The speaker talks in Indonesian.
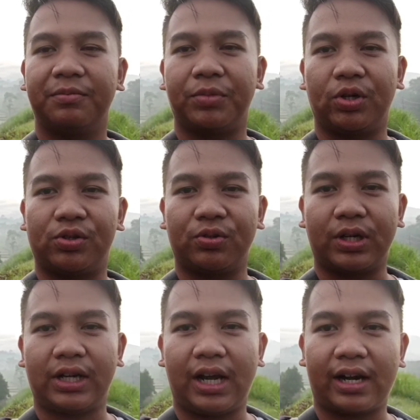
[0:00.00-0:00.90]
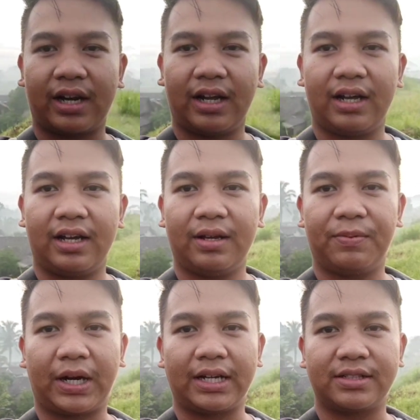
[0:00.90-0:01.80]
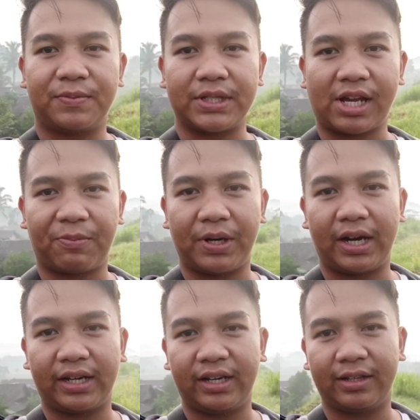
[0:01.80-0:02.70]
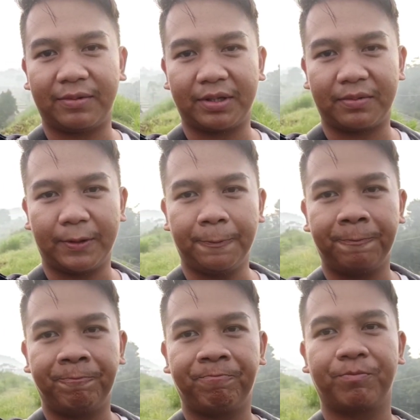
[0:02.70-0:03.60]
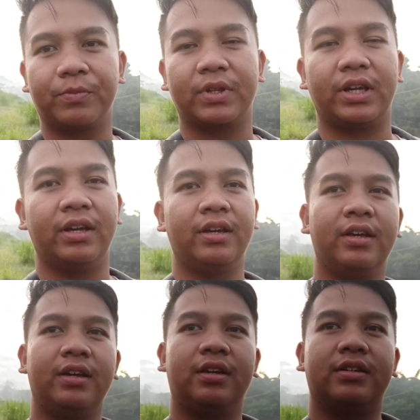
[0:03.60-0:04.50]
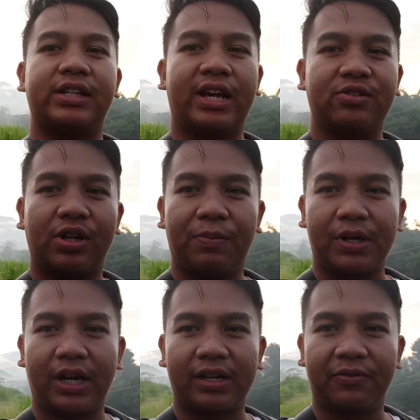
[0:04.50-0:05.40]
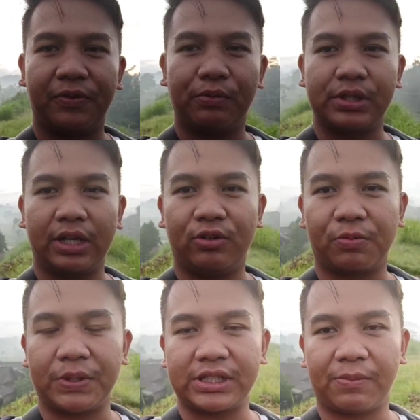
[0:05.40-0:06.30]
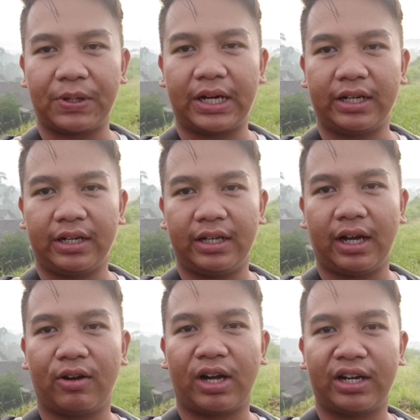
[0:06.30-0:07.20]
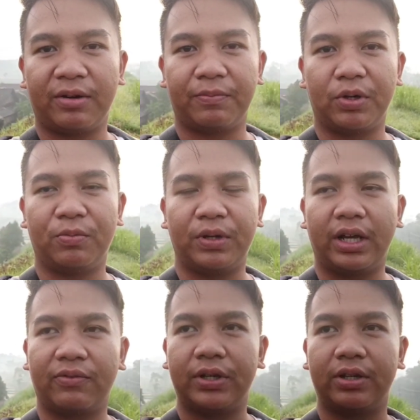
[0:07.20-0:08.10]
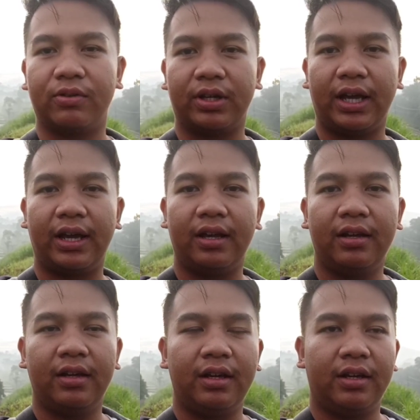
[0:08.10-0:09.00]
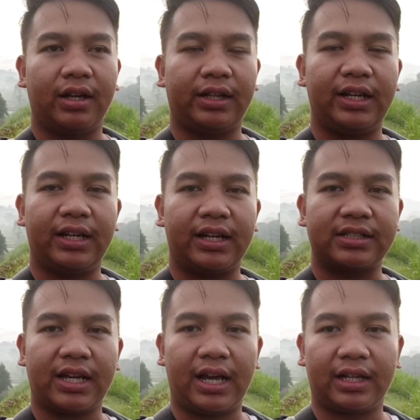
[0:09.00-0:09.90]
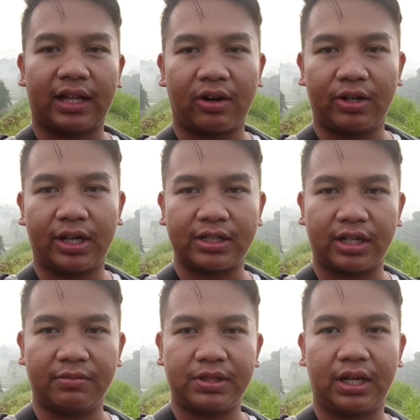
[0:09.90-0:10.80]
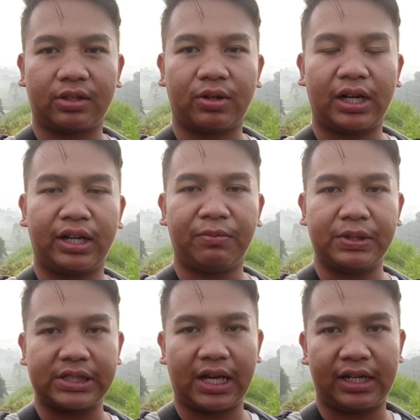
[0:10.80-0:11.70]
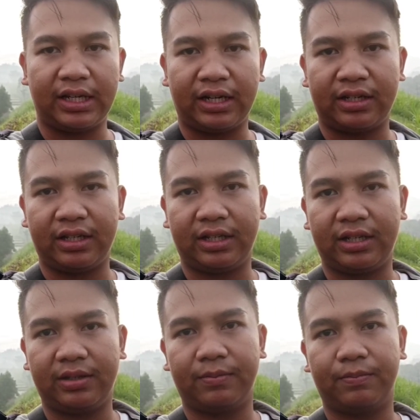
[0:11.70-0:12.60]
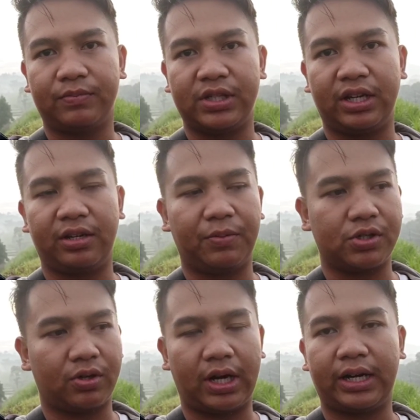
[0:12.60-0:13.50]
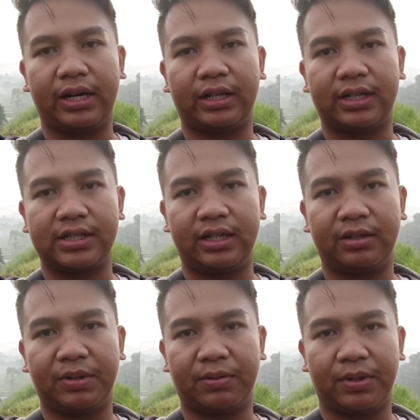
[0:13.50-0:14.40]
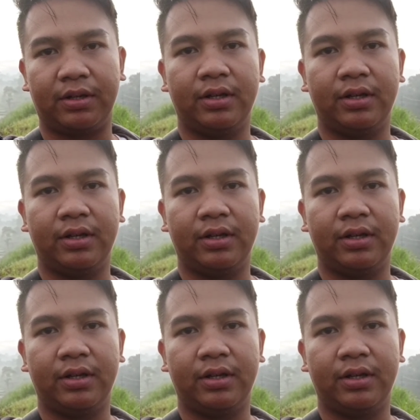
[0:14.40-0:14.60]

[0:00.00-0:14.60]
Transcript: menuju ke arah bekas percabangan ini teman-teman. Oke, saya sudah pernah review jalur percabangan ini. Kalau kalian belum lihat videonya, nanti linknya saya taruh di deskripsi atau kalian bisa lihat di sini di pojok kanan atas ini teman-teman.